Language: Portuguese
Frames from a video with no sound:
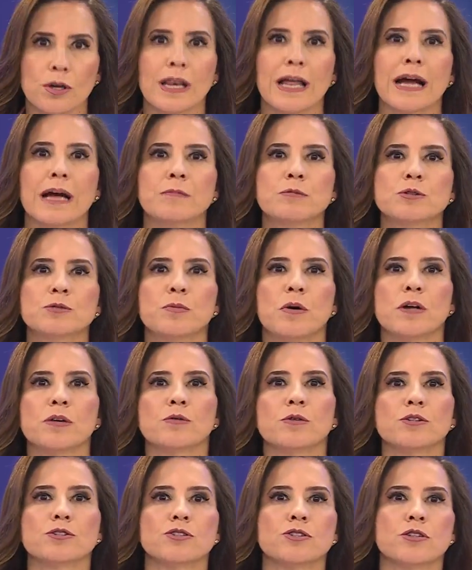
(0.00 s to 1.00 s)
Olá,
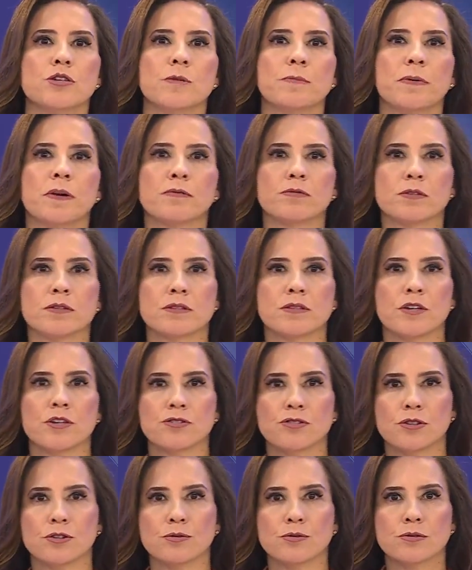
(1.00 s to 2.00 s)
muito boa noite para
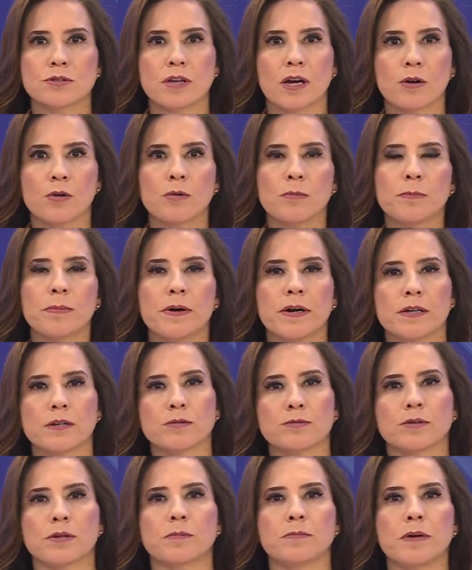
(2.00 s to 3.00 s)
vocês que nos
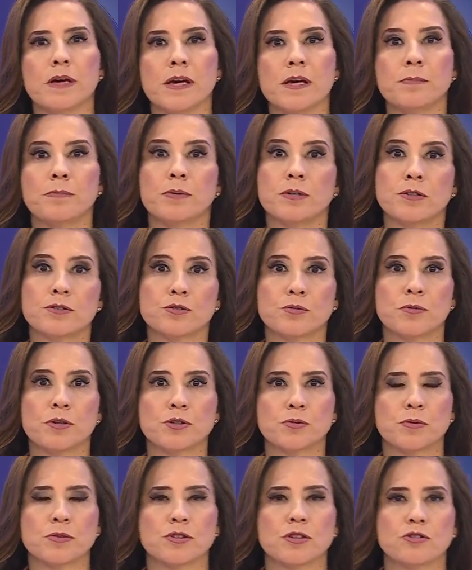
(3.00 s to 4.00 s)
acompanham também. Por
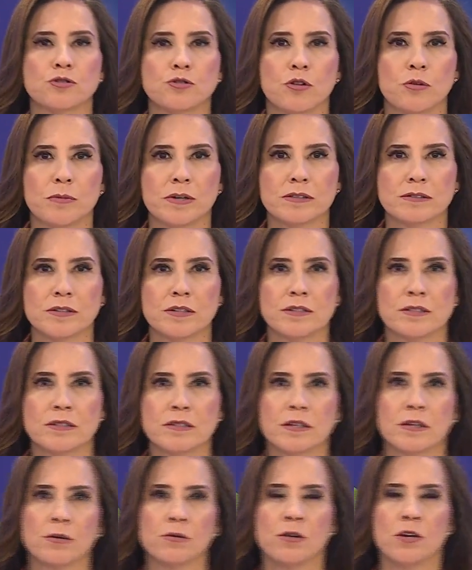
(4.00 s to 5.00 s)
isso mesmo a gente
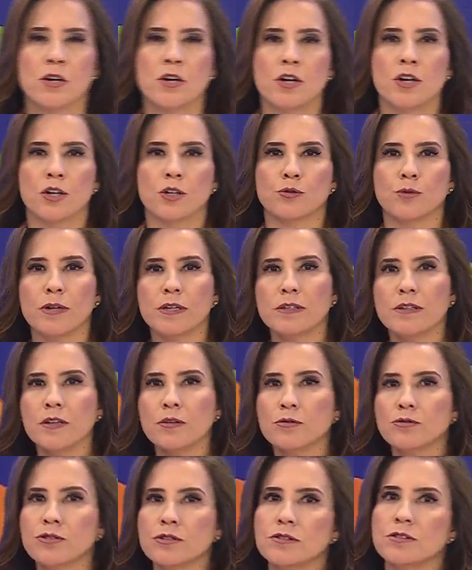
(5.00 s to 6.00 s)
começa a edição
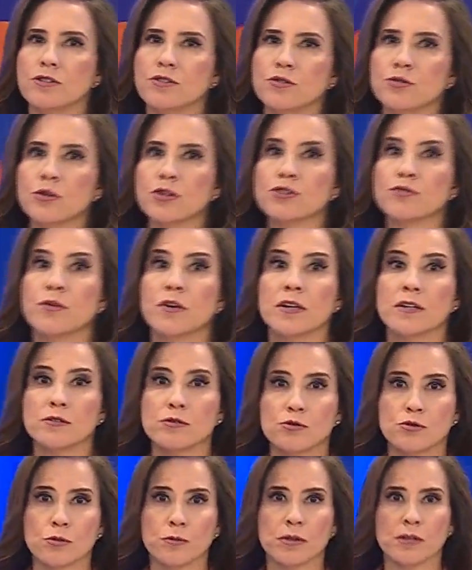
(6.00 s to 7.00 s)
do ND Notícias de
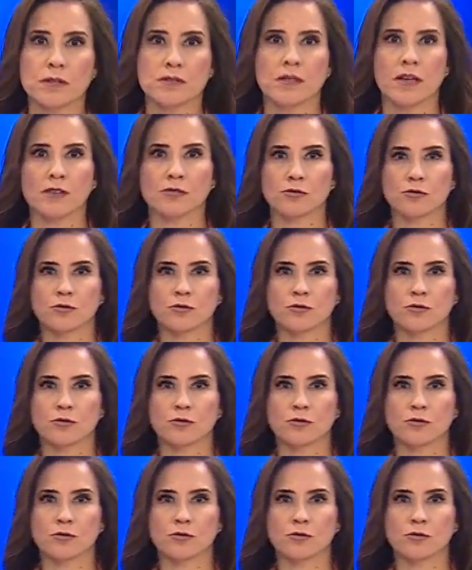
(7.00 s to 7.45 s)
hoje falando sobre esse